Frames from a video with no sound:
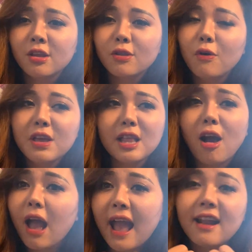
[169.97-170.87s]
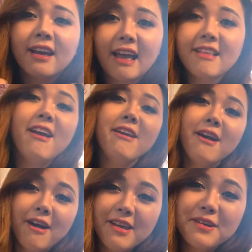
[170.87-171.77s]
đối với nó ăn là cả thế
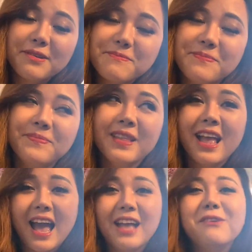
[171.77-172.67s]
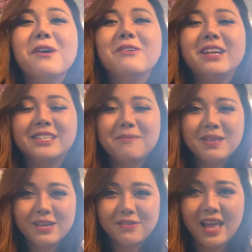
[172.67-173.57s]
giới. Ai nuôi Golden sẽ biết
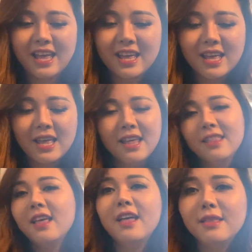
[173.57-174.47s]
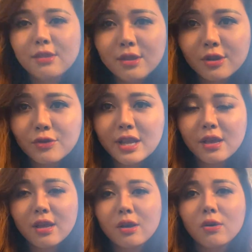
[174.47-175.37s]
điều này. Nên
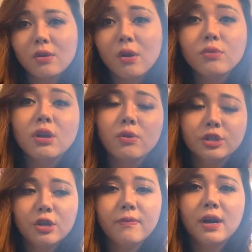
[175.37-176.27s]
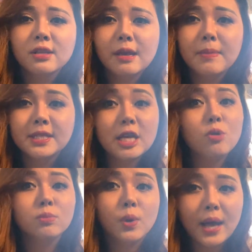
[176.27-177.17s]
training Golden Retriever thì mình sẽ
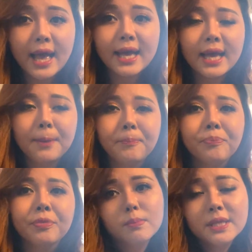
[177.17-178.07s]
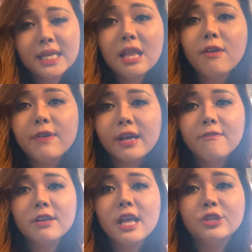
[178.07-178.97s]
dùng đồ ăn ha. Mình sẽ nói về cái
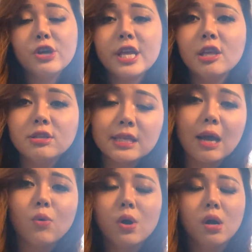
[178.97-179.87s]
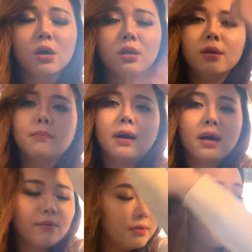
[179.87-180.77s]
vấn đề training đó sau. Nhưng
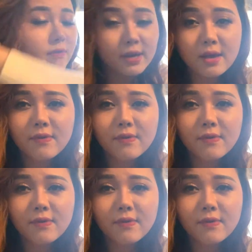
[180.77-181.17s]
mà nói về cái